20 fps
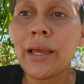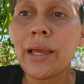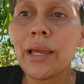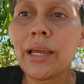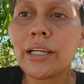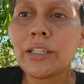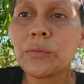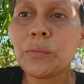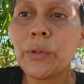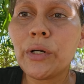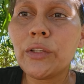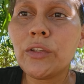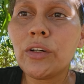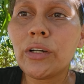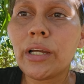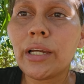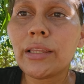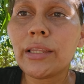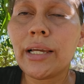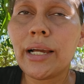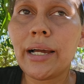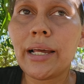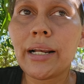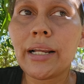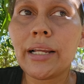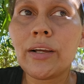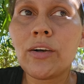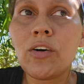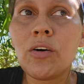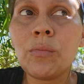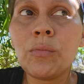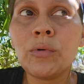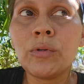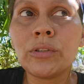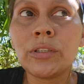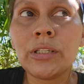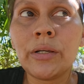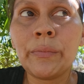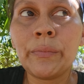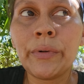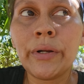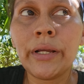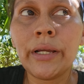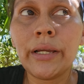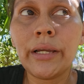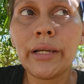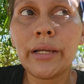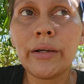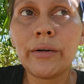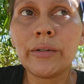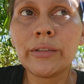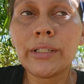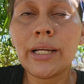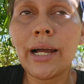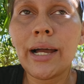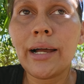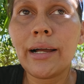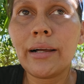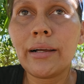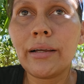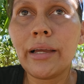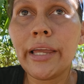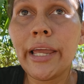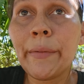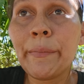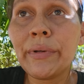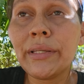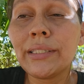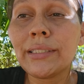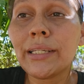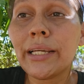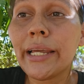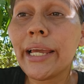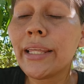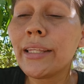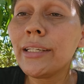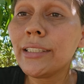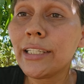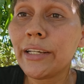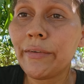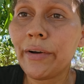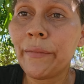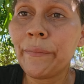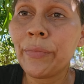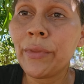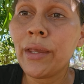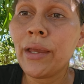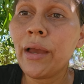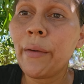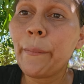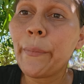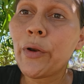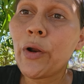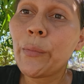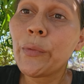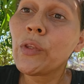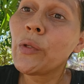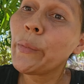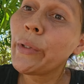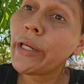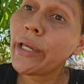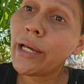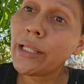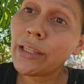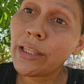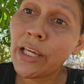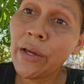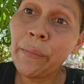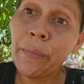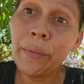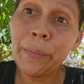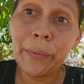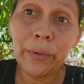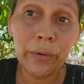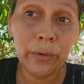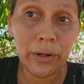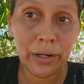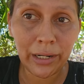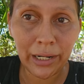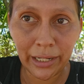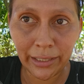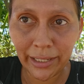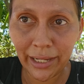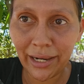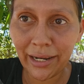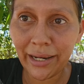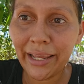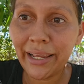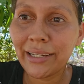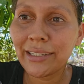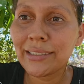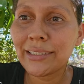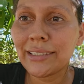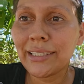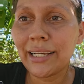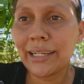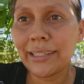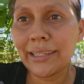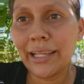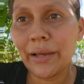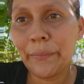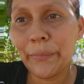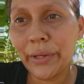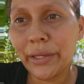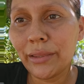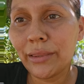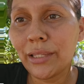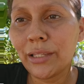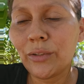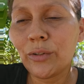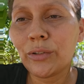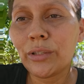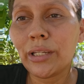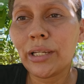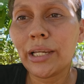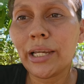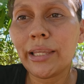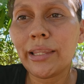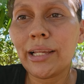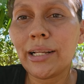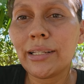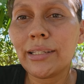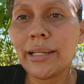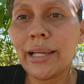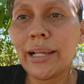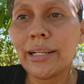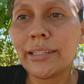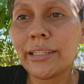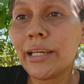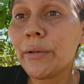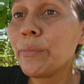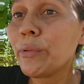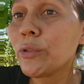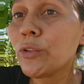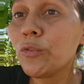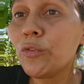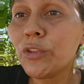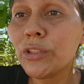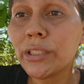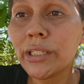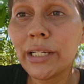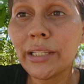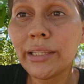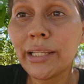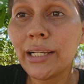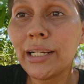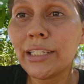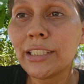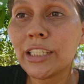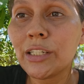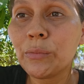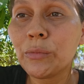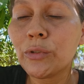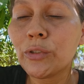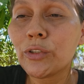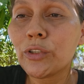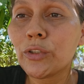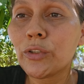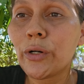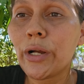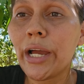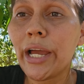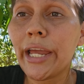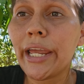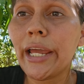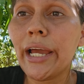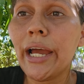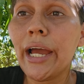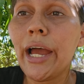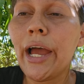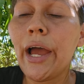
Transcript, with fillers: es bueno que te agarres como siempre, o sea, ella me dice, ella dice, va, pero a mí no me queda tiempo por lo del canal, exactamente, no te queda el, el tiempo suficiente, le decimos nosotros a ella,